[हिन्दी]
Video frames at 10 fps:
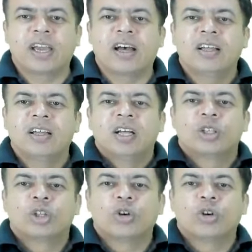तो
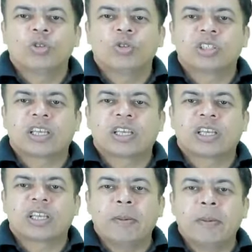उसके पास सिर्फ
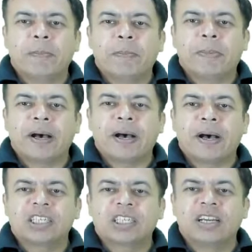56 लीटर है